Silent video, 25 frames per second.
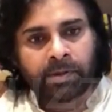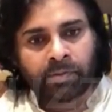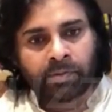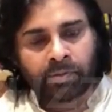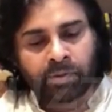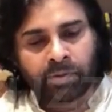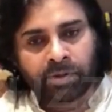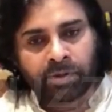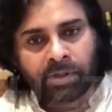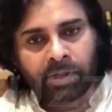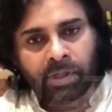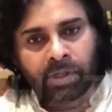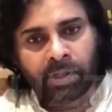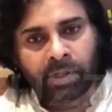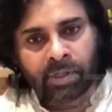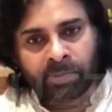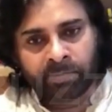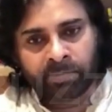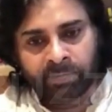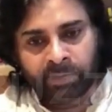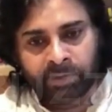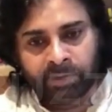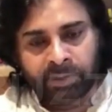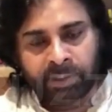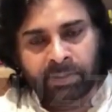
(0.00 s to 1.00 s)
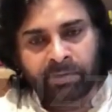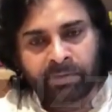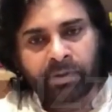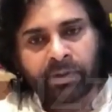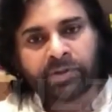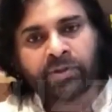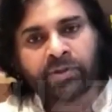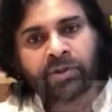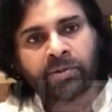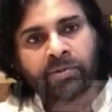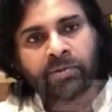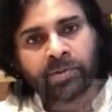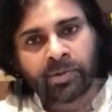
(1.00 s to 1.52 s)
ముందుగా మీ
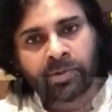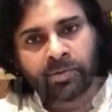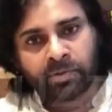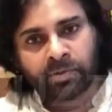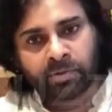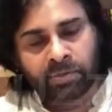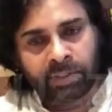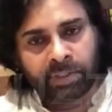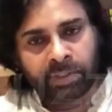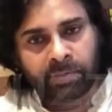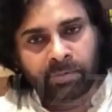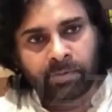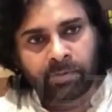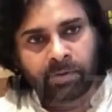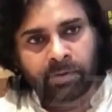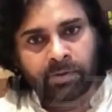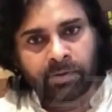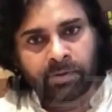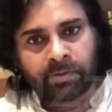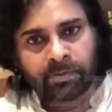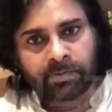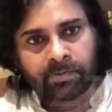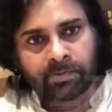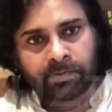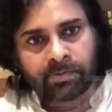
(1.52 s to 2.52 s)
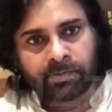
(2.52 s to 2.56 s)
తెల్లవారుజామున మీరు ముందు వెళ్ళిపోవటం